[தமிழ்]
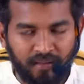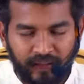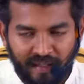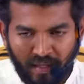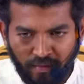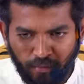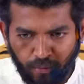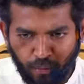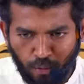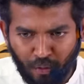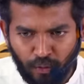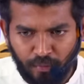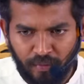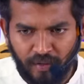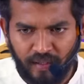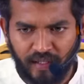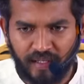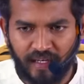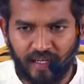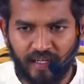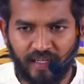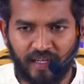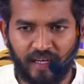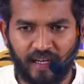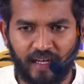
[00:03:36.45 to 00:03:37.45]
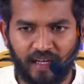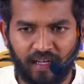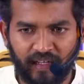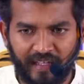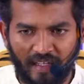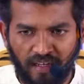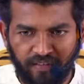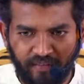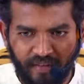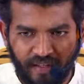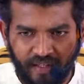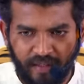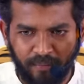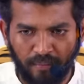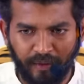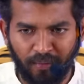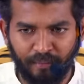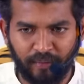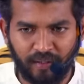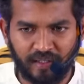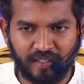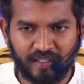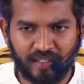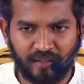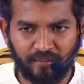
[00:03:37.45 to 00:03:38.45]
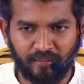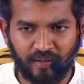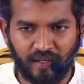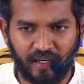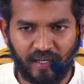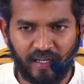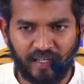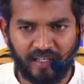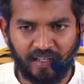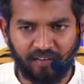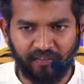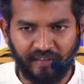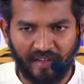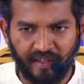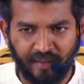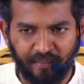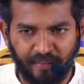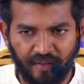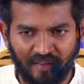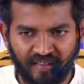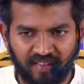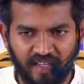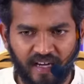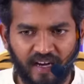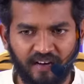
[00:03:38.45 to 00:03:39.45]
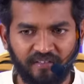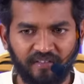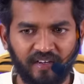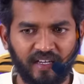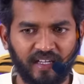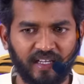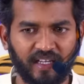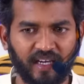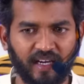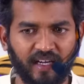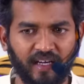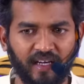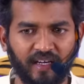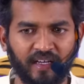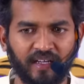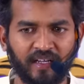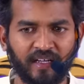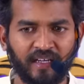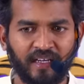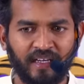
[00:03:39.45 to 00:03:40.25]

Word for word: எவன் குடும்பத்தை கெடுக்கலாம் எவனை எப்படி பிரச்சனை பண்ணலாம் எவனை எப்படி சாவடிக்கலாம்